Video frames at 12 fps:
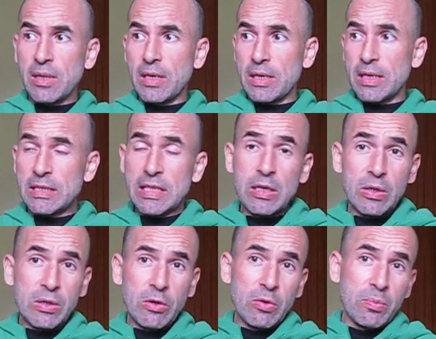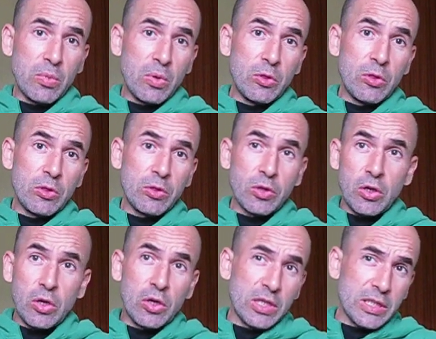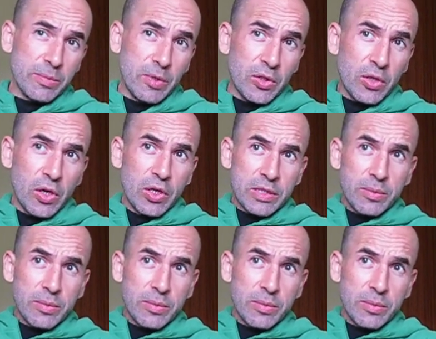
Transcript: arrasan con montones y montones